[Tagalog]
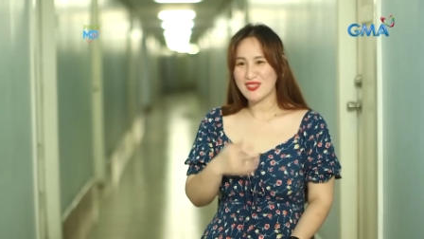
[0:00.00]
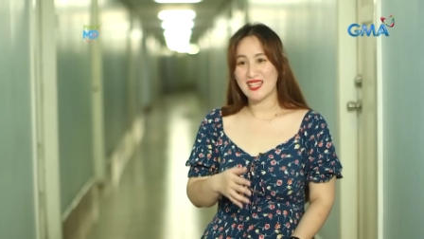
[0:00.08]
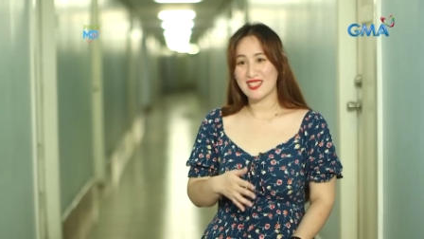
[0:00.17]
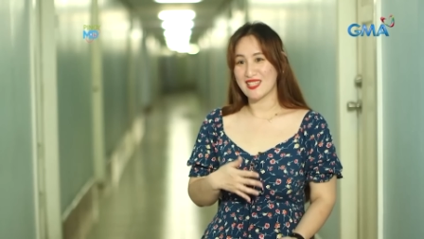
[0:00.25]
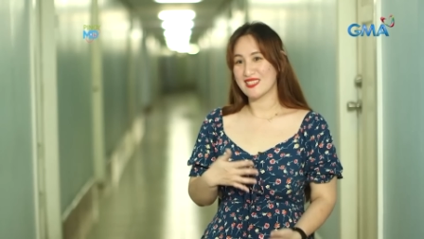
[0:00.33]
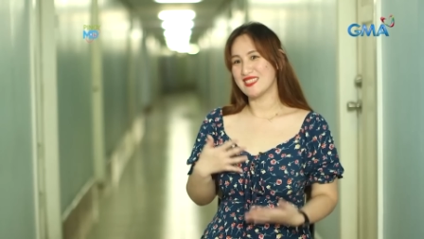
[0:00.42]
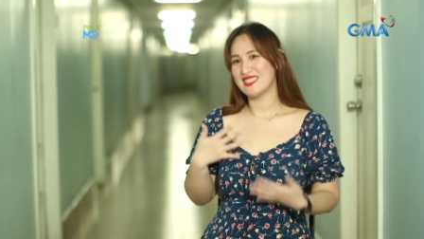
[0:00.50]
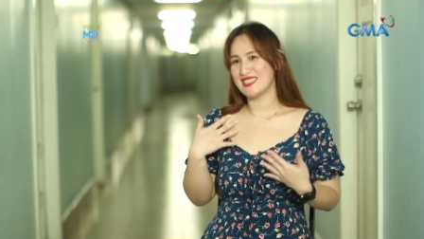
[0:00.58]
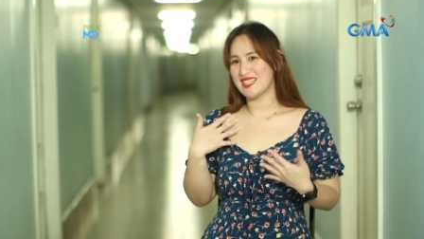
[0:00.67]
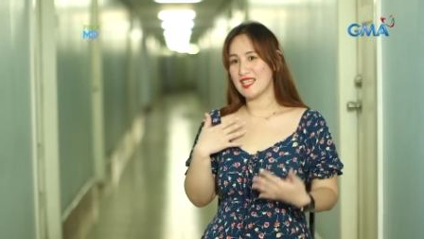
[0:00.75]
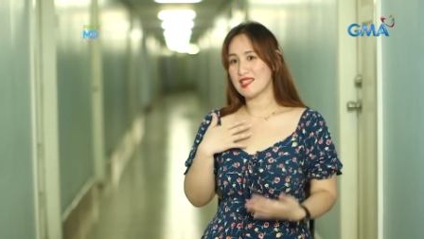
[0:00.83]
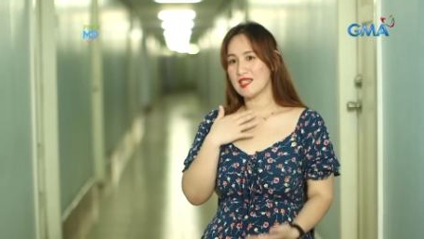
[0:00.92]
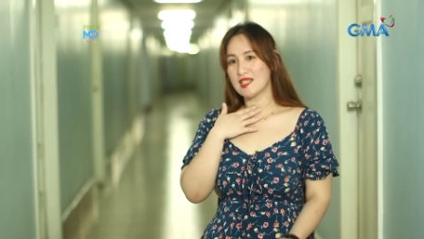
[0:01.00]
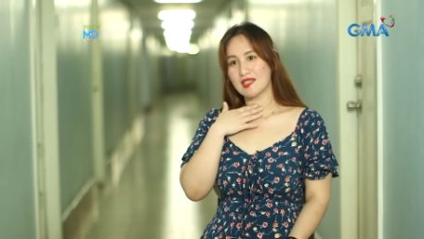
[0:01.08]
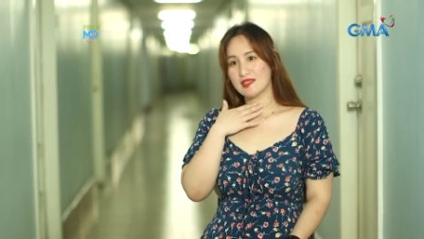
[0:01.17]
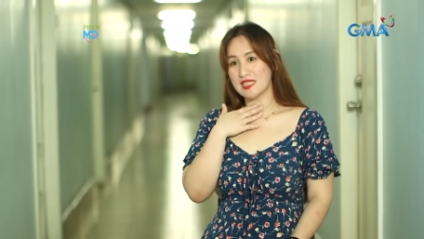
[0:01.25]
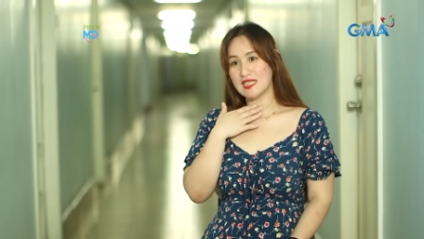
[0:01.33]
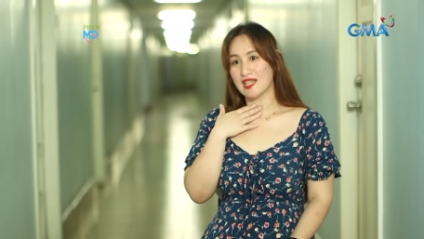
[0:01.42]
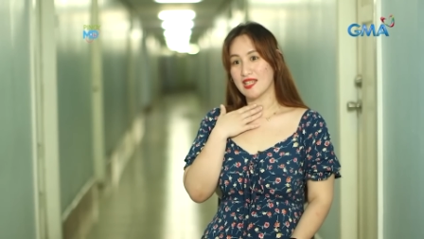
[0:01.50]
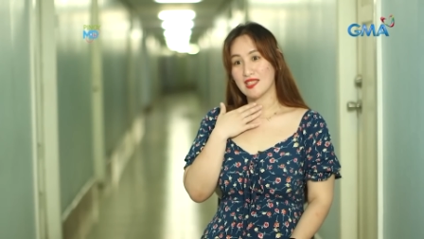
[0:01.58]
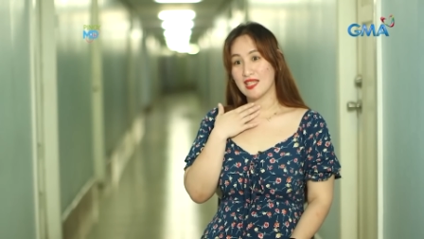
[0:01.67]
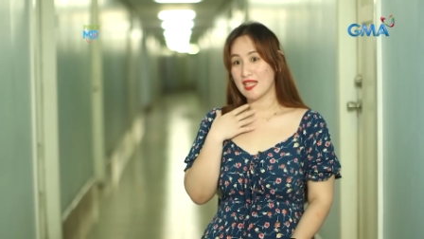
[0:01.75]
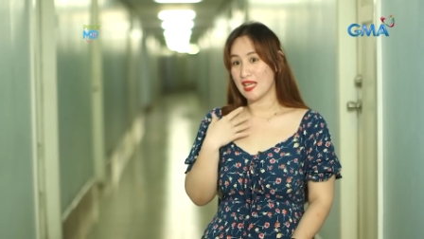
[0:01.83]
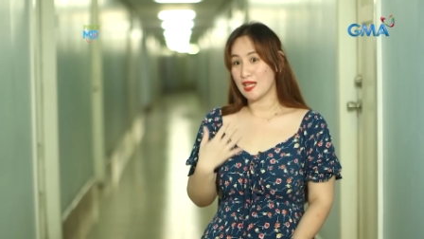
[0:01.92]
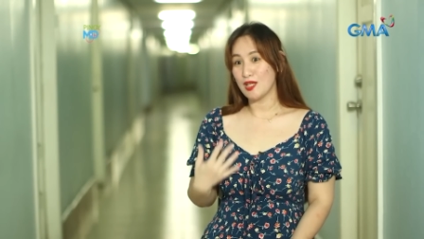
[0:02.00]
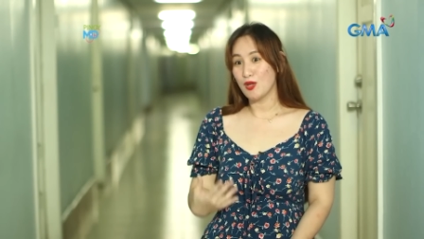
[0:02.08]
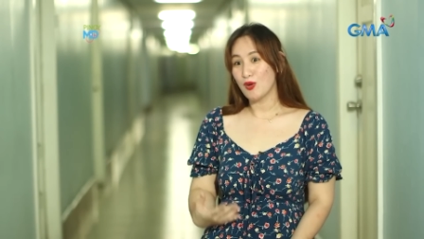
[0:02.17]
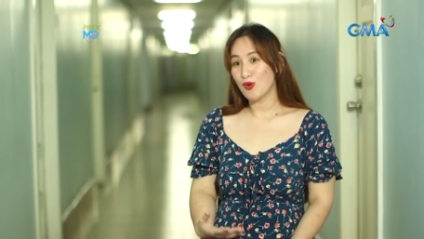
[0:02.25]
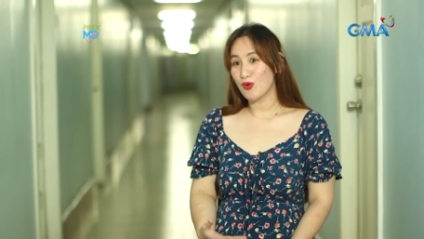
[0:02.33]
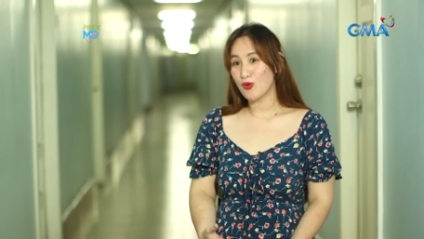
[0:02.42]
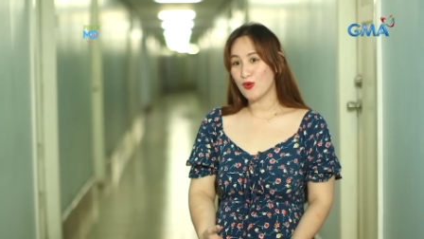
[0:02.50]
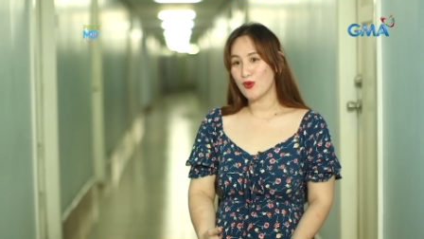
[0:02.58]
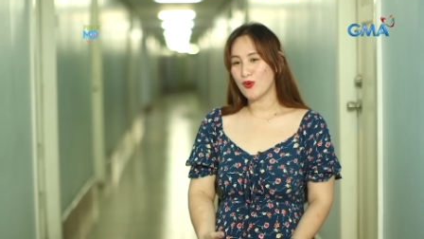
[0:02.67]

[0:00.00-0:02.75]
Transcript: Dati kasi hindi, talagang hindi nakita ilaig ko.